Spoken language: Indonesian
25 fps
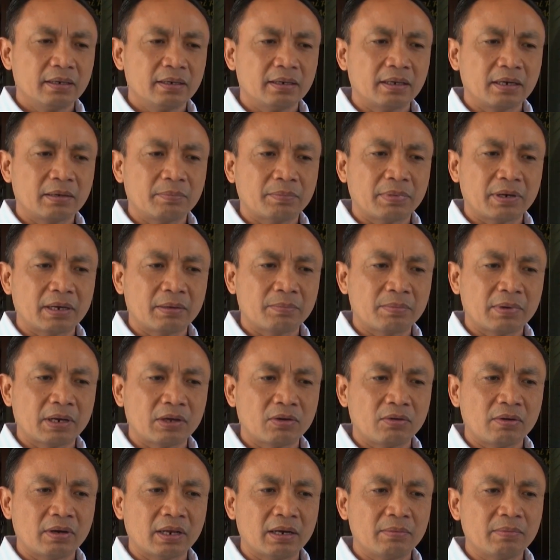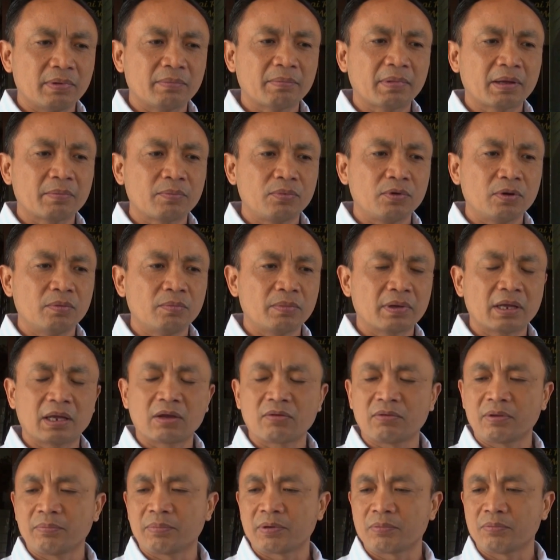dari para pelaku lain memang belum
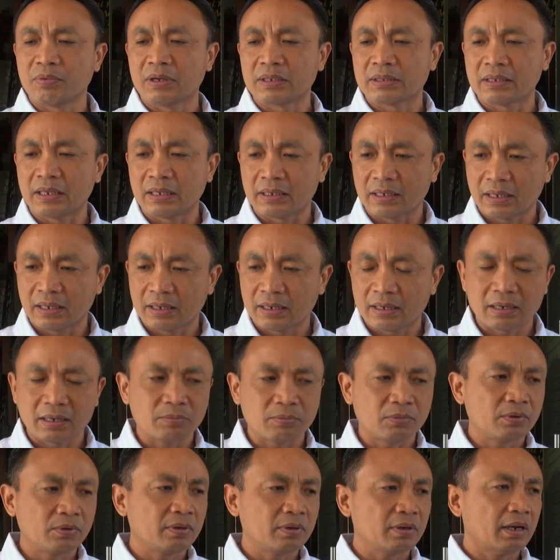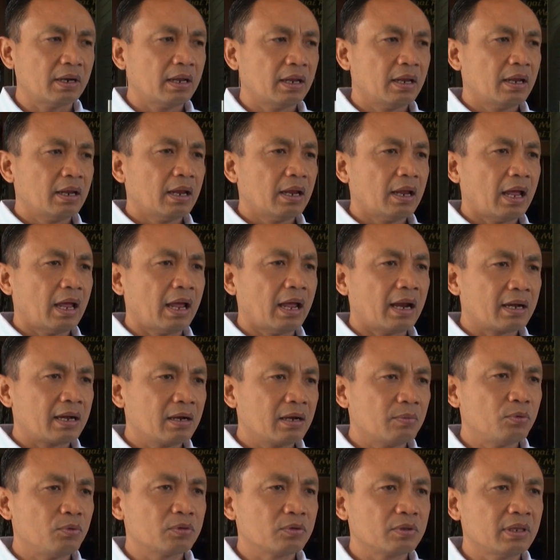mengakui perbuatannya, namun
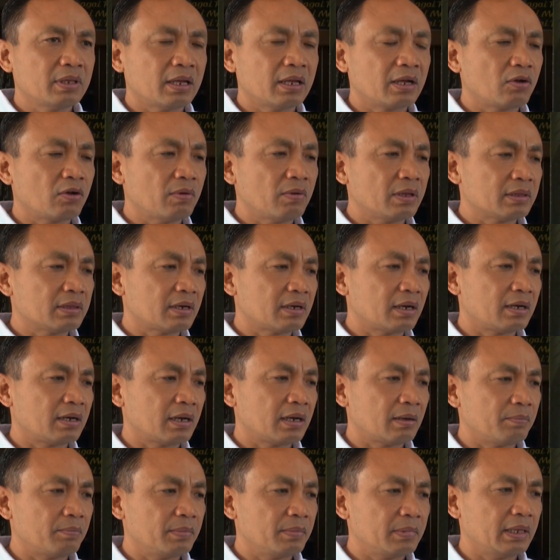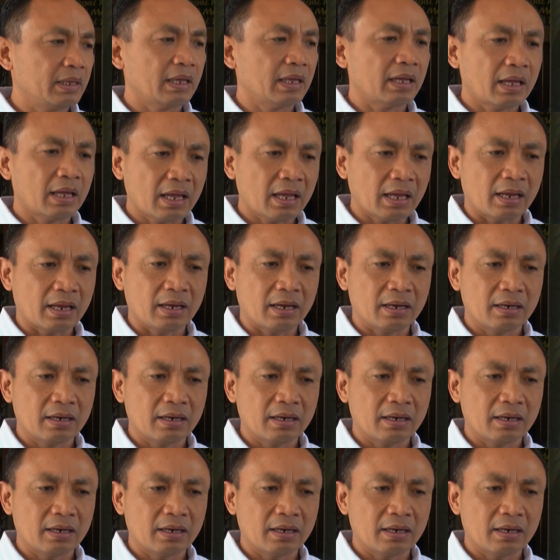ada bukti yang kuat terhadap YH